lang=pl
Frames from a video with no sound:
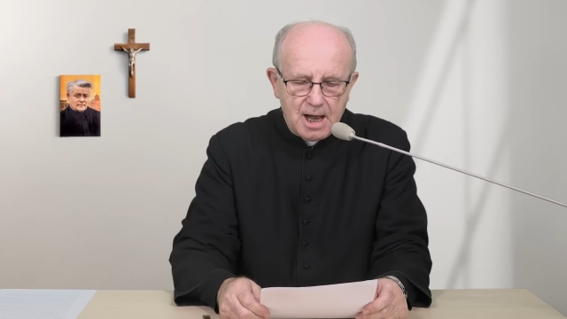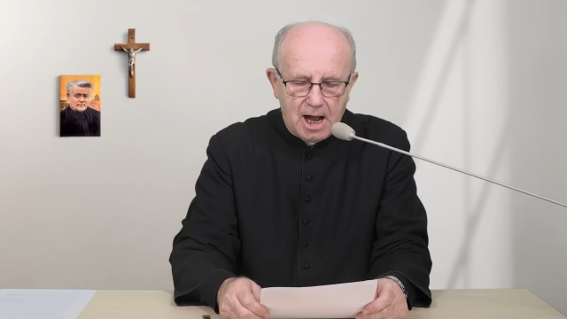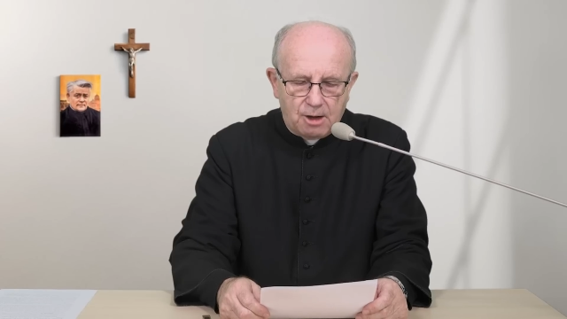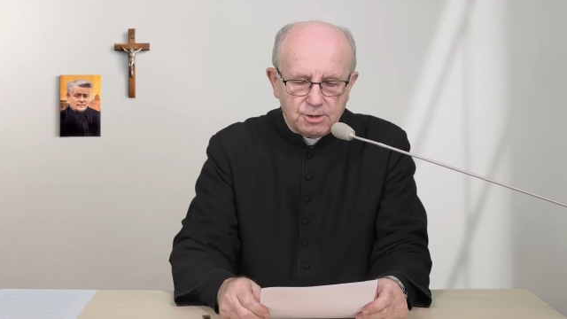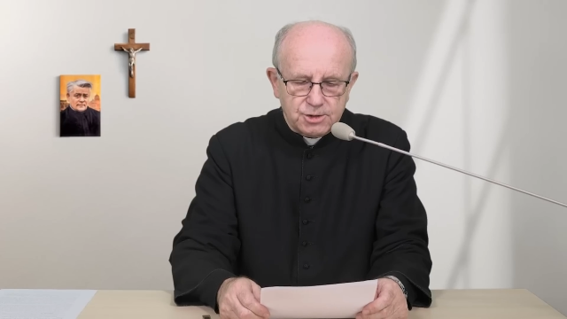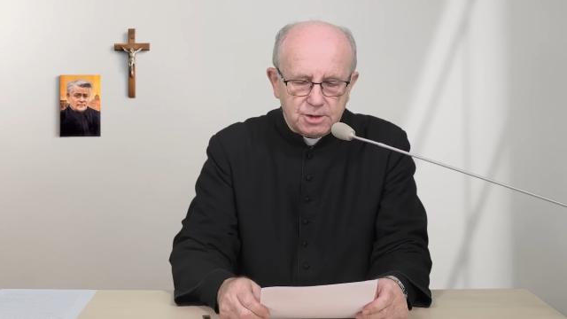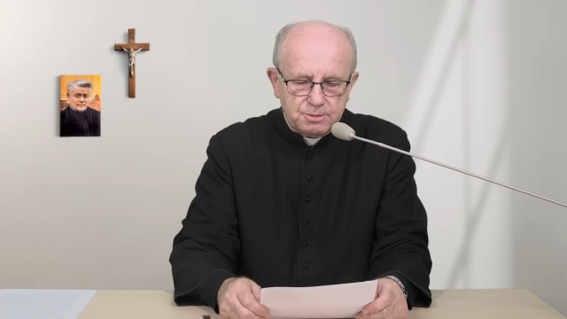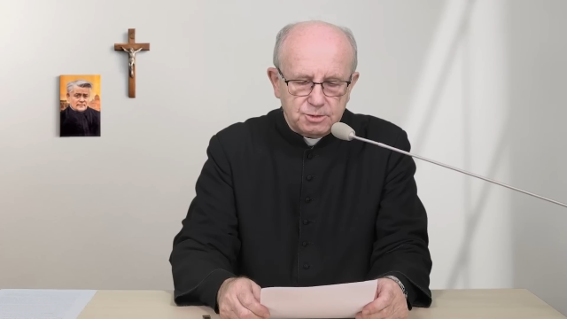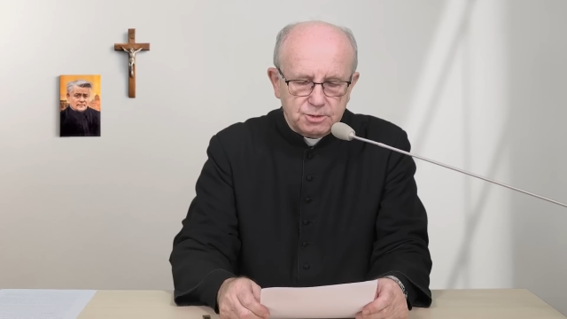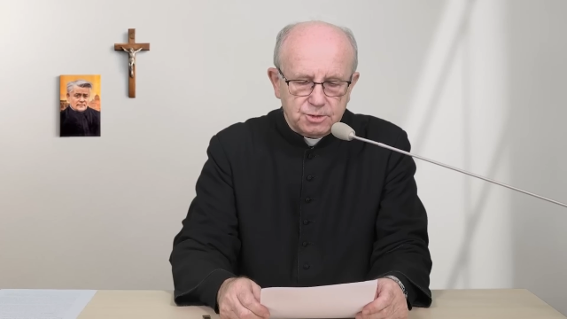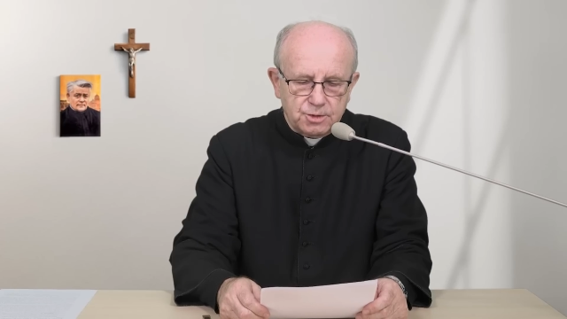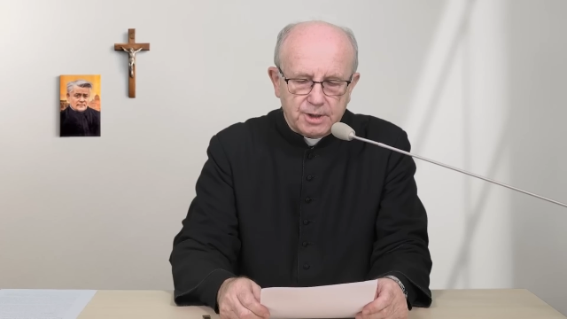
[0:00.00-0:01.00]
A
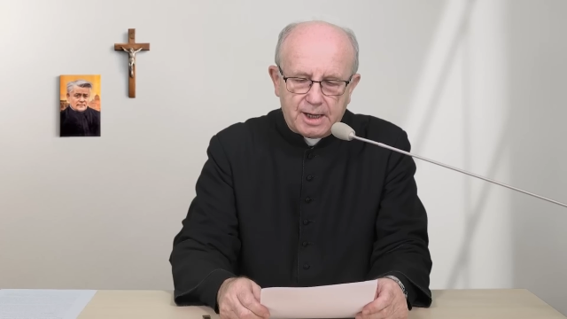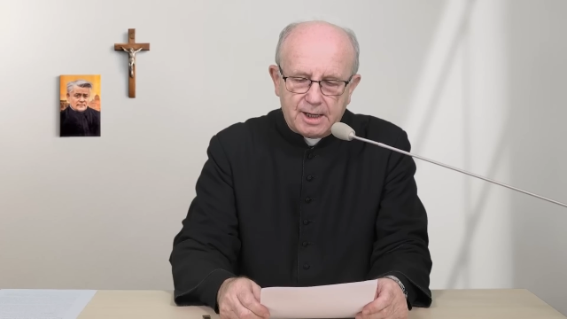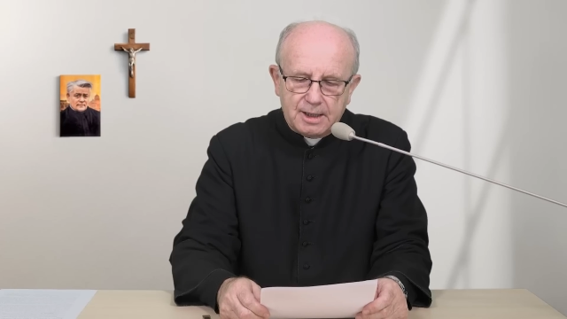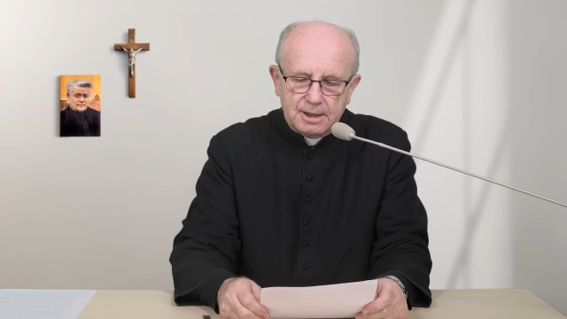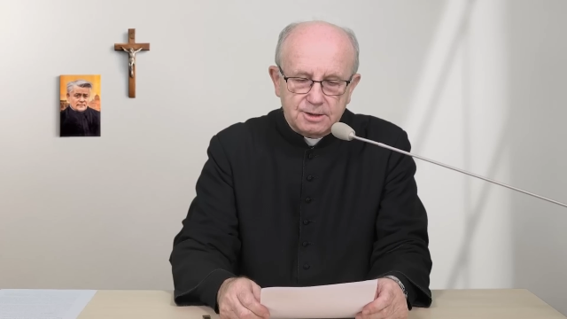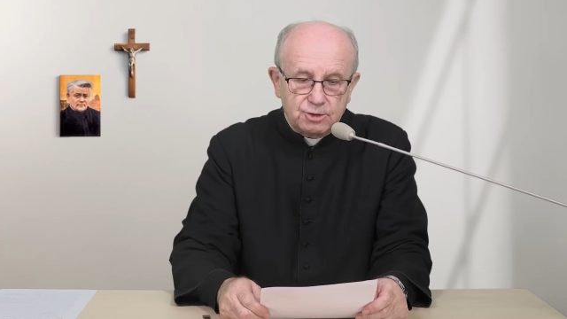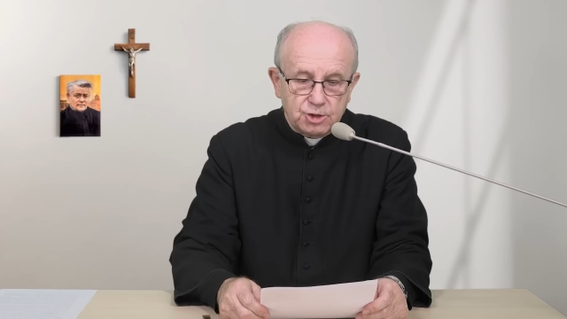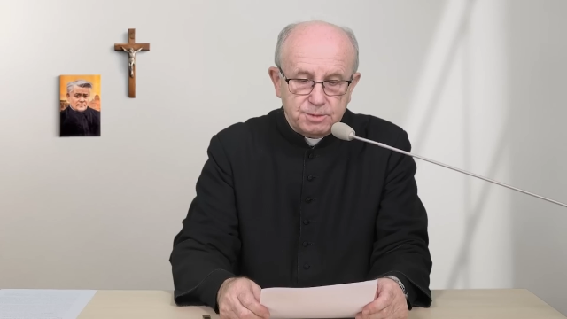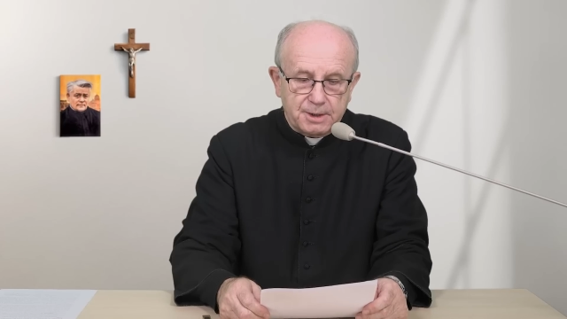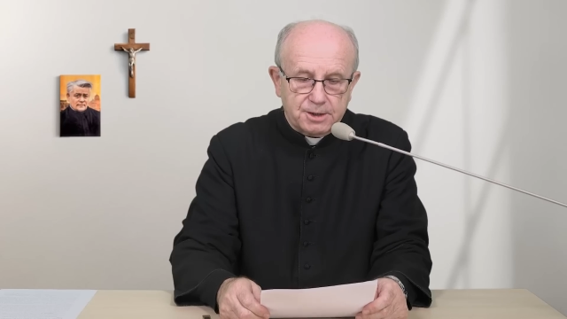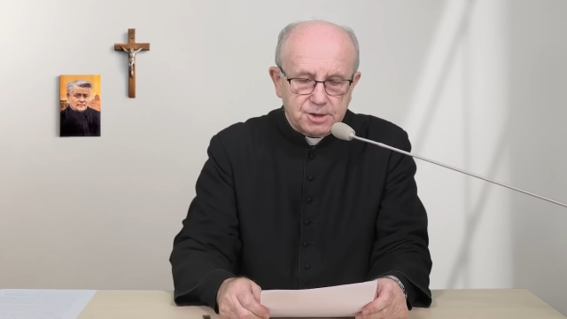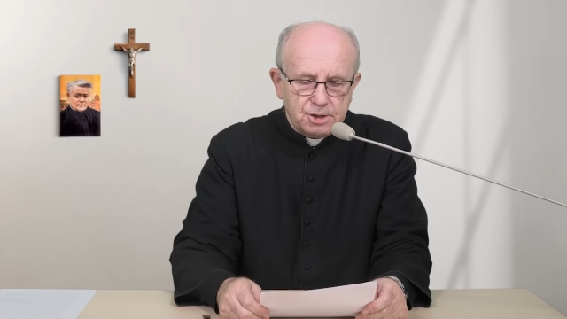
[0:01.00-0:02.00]
osobą, która
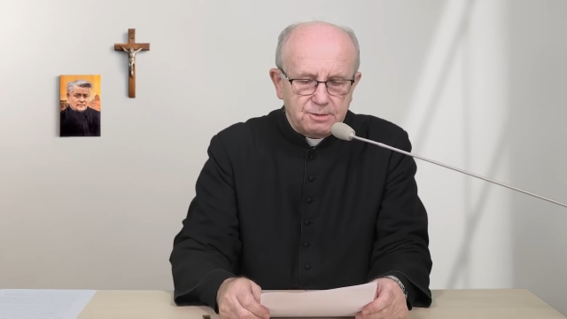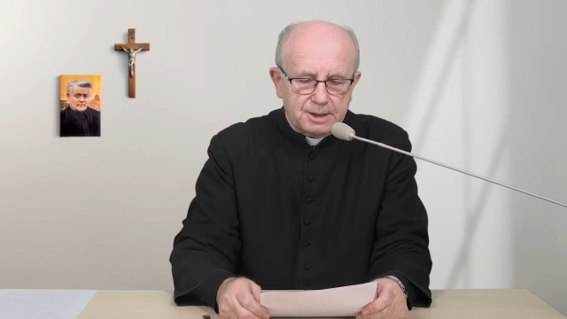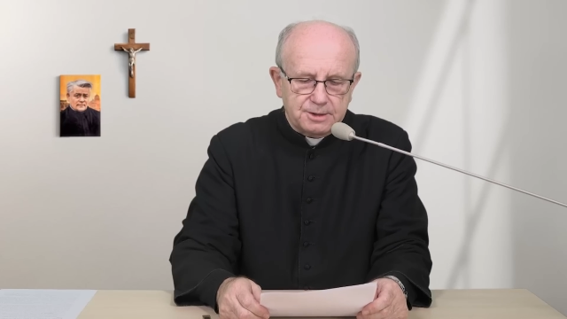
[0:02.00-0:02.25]
doświadczyła